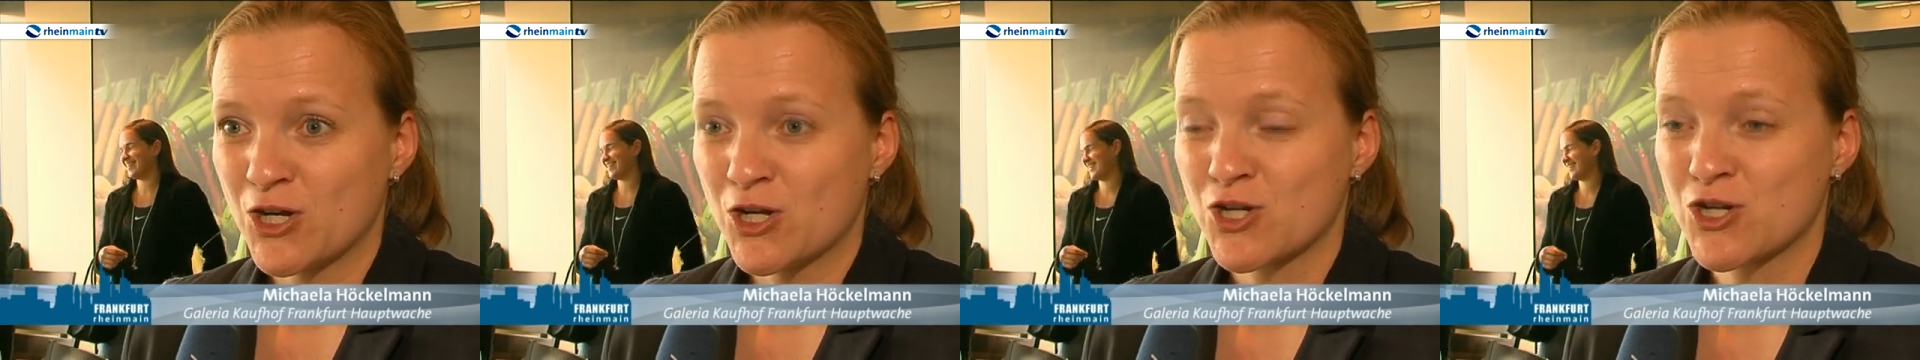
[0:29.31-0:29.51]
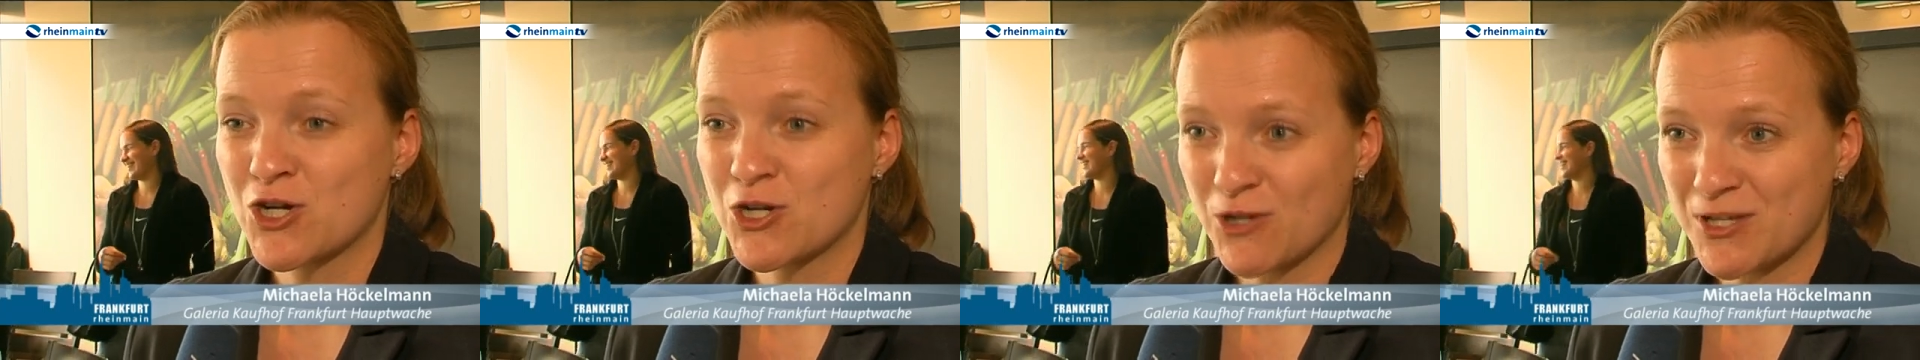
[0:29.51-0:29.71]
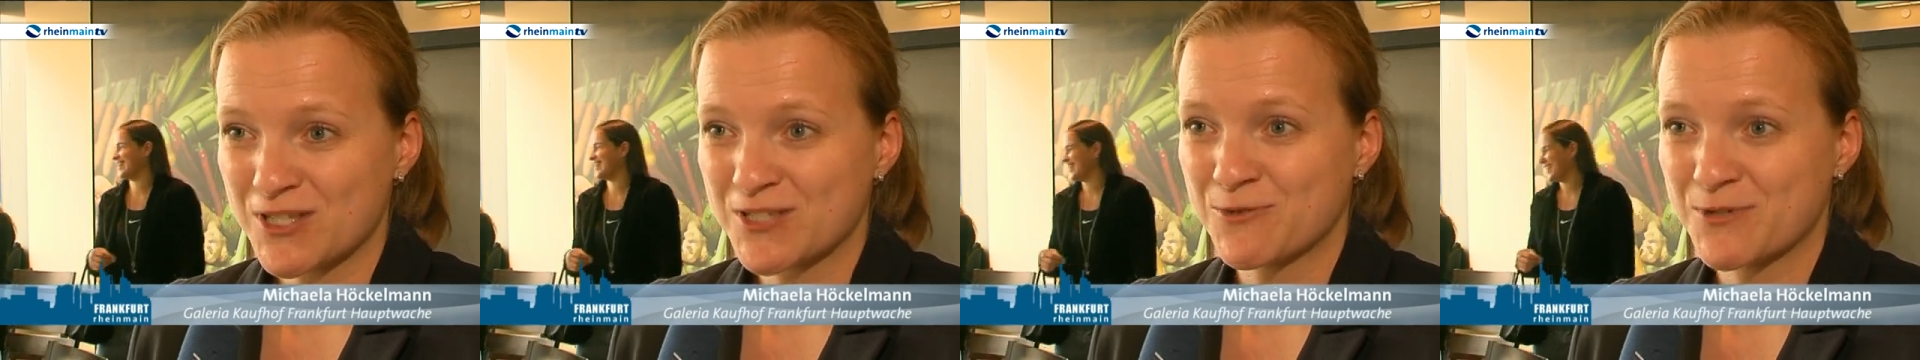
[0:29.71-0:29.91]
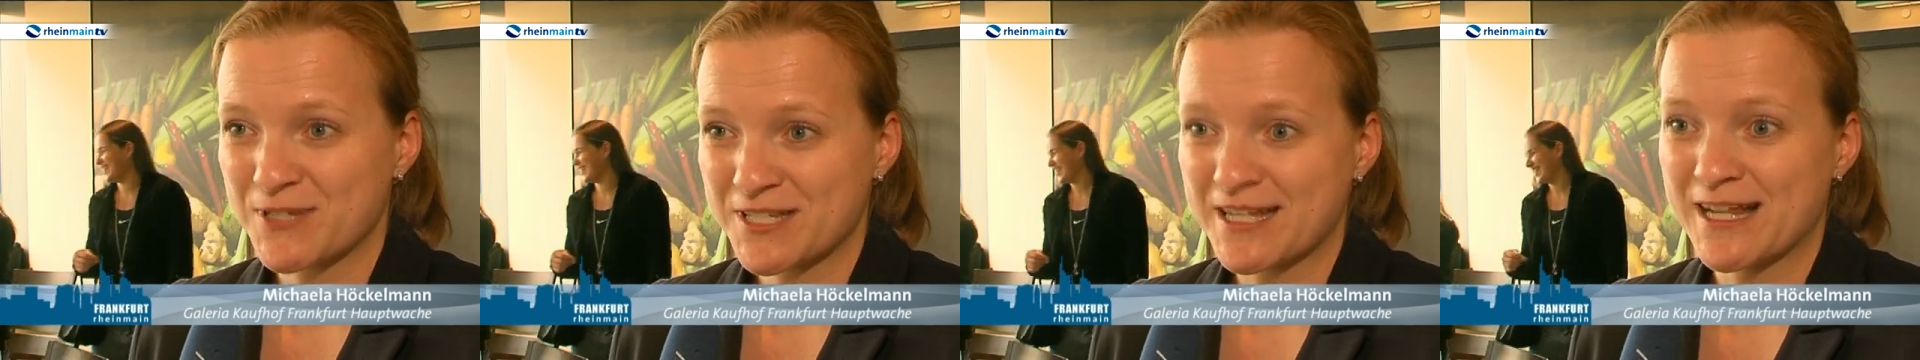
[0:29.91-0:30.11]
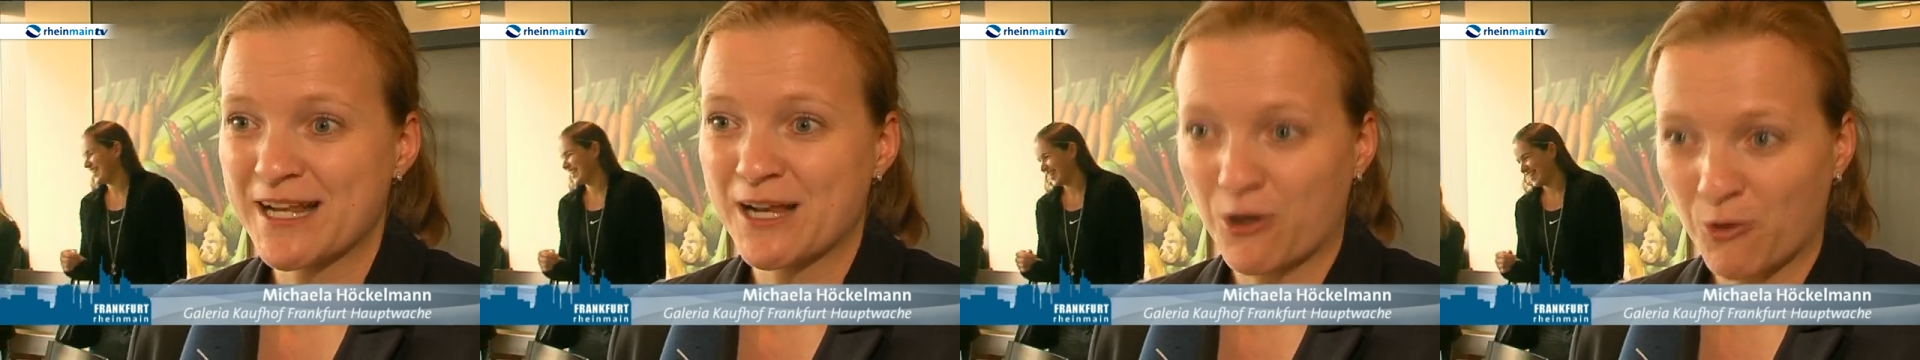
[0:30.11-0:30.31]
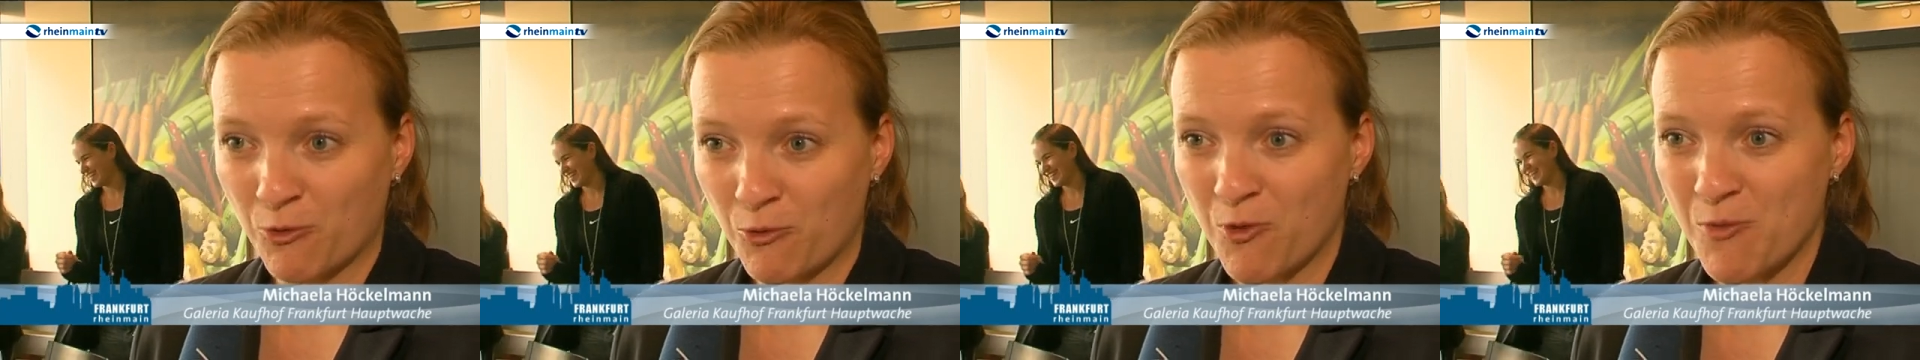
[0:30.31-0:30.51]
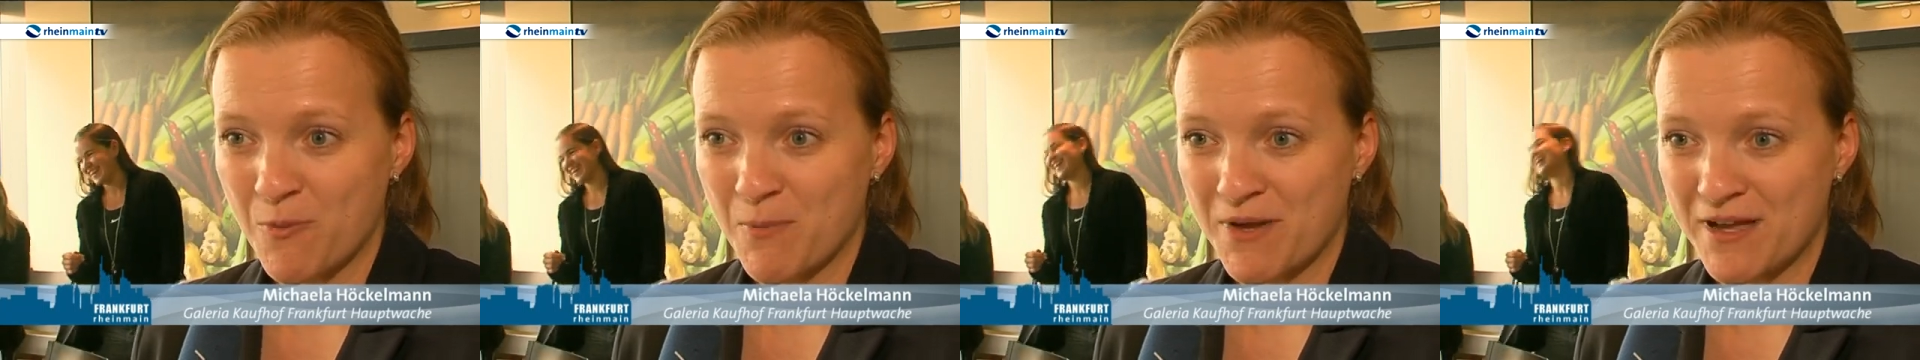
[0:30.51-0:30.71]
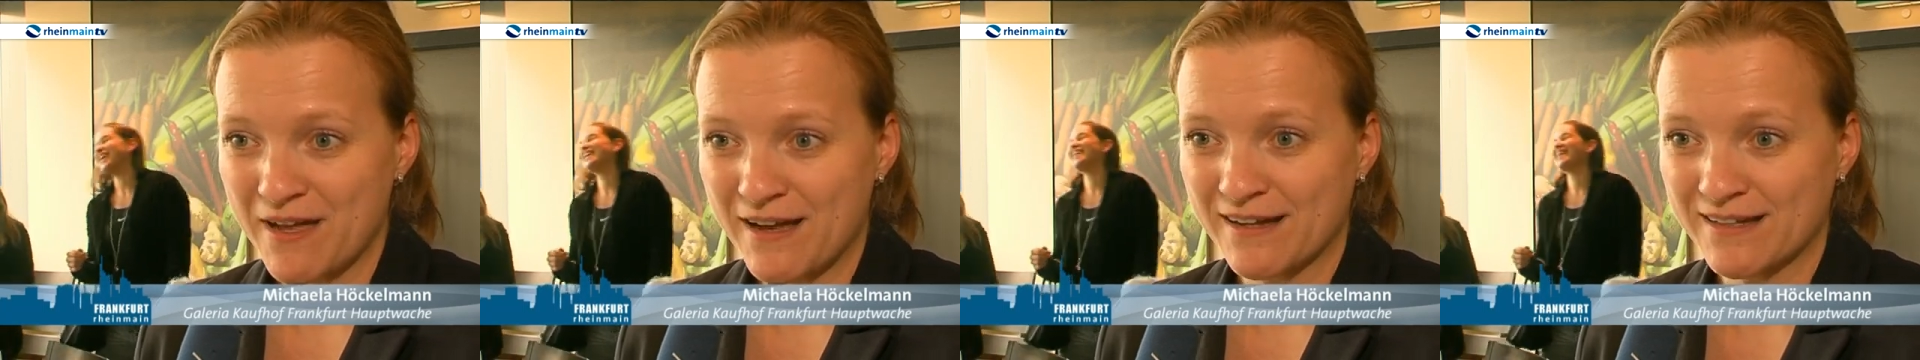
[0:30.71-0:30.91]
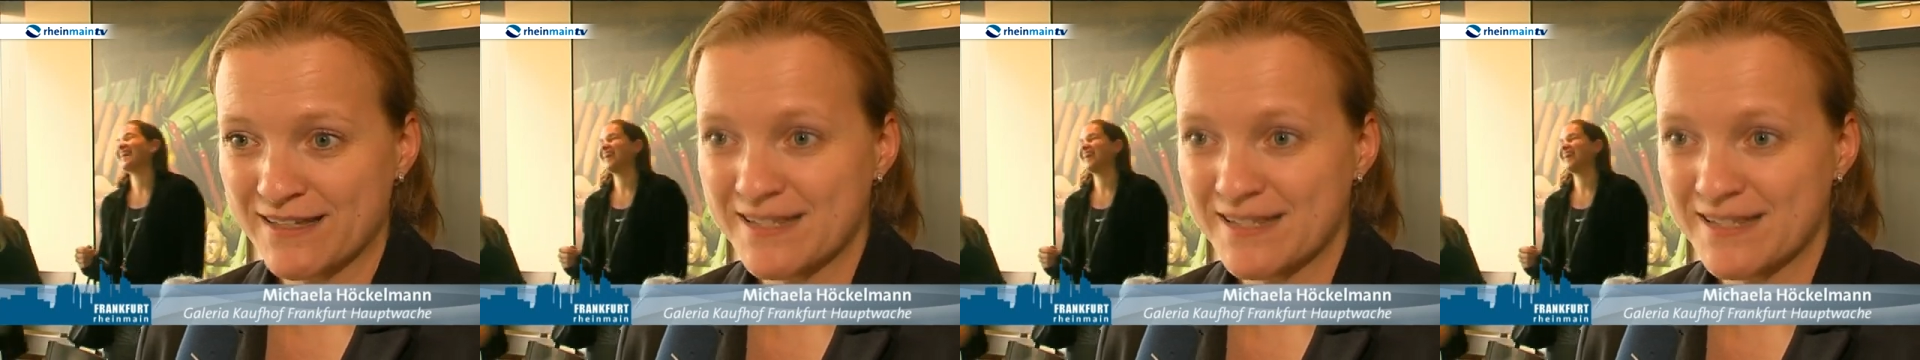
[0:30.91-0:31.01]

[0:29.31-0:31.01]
Schlosshotel Kronberg